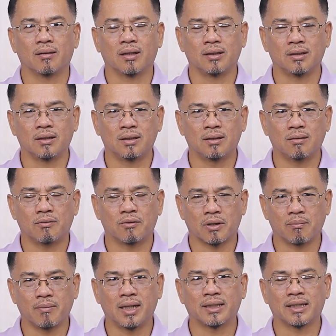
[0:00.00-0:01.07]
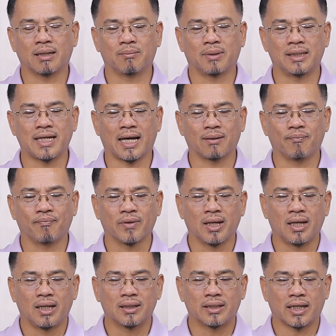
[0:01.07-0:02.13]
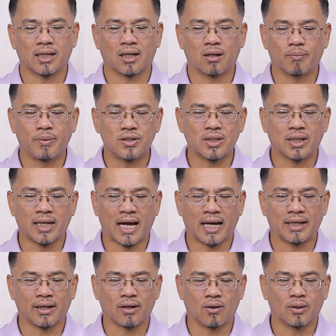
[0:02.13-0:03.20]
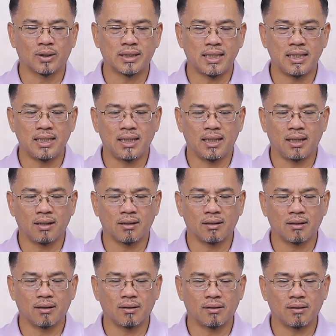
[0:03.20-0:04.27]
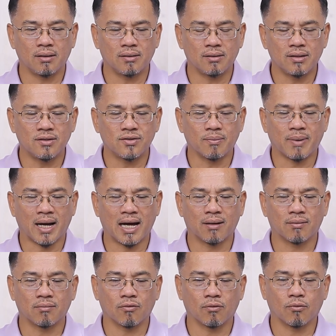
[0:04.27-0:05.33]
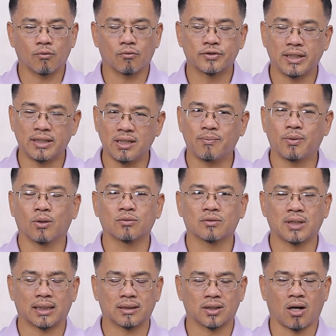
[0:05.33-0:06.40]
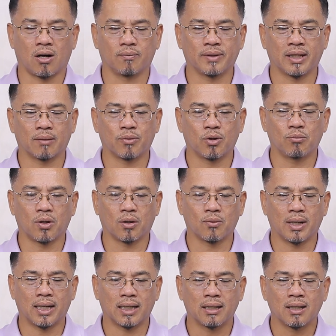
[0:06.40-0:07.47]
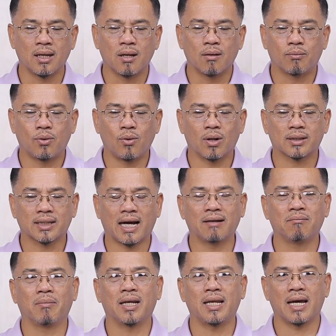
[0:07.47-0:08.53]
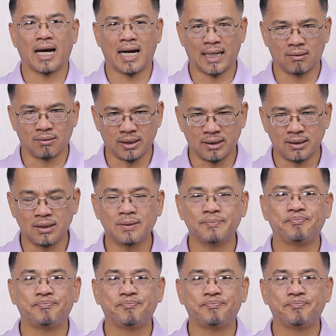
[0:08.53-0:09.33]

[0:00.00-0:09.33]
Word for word: หรือระเมิดธรรมบัญญัติ แต่ถ้าเราพิจารณาในข้อที่ 25 สิ่งที่พระองค์ตรัสตอบเนี่ยพระองค์บอกว่าพวกท่านไม่ได้อ่านหรือ